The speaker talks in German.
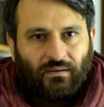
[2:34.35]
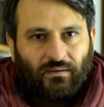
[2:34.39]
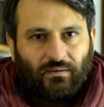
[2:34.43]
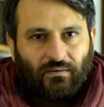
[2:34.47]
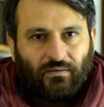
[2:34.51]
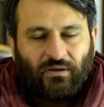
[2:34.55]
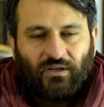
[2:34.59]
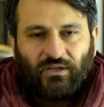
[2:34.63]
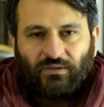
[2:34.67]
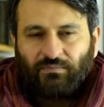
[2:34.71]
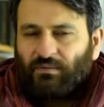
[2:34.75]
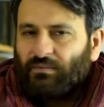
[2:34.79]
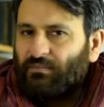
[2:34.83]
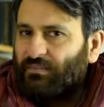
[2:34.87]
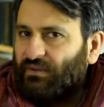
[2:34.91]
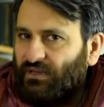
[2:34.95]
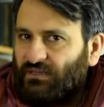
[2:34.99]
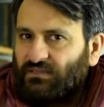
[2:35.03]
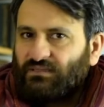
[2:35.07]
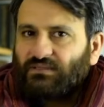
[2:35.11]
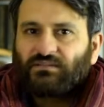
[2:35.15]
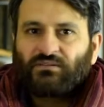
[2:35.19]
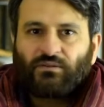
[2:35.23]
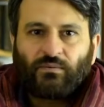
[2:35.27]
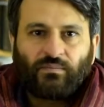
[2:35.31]
und ich bin
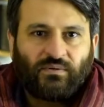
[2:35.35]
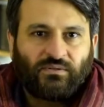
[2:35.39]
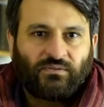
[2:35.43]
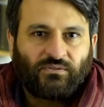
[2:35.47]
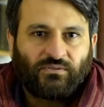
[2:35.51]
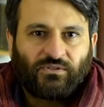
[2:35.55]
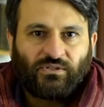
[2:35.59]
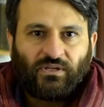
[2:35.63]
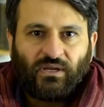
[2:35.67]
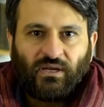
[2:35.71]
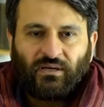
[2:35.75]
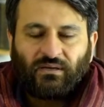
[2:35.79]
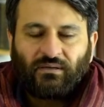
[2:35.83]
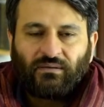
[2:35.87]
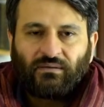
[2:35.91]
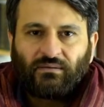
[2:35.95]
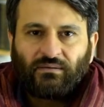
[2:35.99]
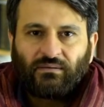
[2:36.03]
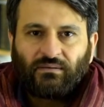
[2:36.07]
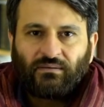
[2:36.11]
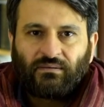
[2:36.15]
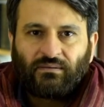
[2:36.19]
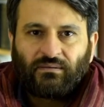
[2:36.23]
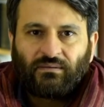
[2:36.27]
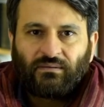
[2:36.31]
mindestens doppelt so stark.
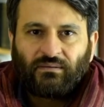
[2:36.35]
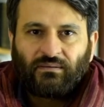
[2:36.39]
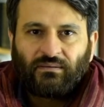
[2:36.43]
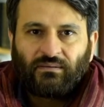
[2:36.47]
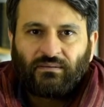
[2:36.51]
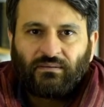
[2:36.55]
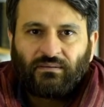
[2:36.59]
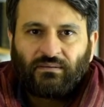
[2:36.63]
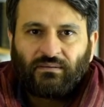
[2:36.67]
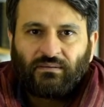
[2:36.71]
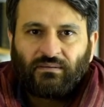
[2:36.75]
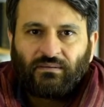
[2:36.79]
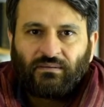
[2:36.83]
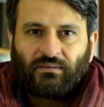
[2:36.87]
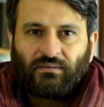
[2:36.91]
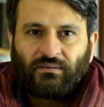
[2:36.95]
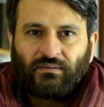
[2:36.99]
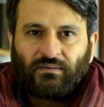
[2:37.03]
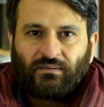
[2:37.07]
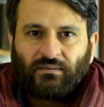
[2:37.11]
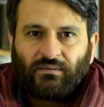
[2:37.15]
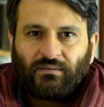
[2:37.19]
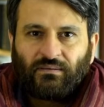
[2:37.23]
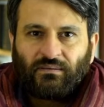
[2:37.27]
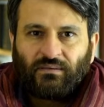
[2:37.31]

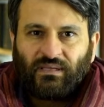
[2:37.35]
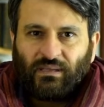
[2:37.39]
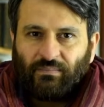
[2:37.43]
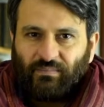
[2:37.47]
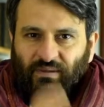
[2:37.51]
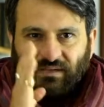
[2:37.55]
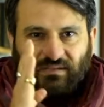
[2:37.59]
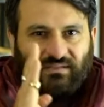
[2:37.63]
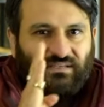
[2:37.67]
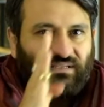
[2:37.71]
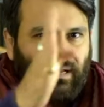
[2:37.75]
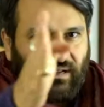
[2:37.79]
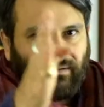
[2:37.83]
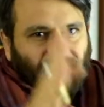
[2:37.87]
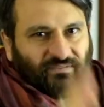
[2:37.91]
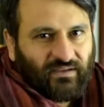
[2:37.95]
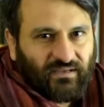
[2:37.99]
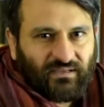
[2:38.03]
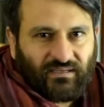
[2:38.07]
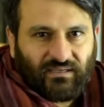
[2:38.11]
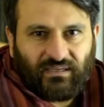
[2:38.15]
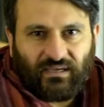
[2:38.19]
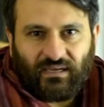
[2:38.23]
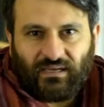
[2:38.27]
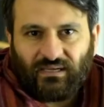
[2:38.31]
Ich kann meine Ziele
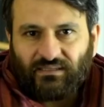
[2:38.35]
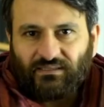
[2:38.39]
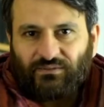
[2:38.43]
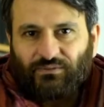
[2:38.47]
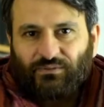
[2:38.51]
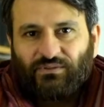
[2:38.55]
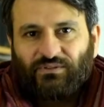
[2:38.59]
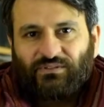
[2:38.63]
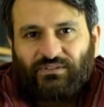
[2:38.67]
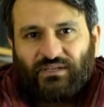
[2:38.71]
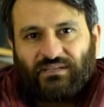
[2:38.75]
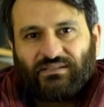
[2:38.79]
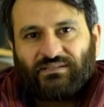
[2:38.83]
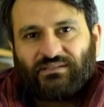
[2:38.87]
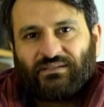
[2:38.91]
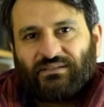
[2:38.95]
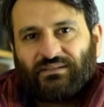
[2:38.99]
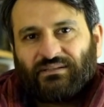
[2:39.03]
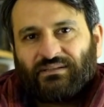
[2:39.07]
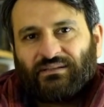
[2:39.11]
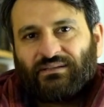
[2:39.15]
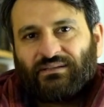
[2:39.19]
einfach gerade durchsetzen.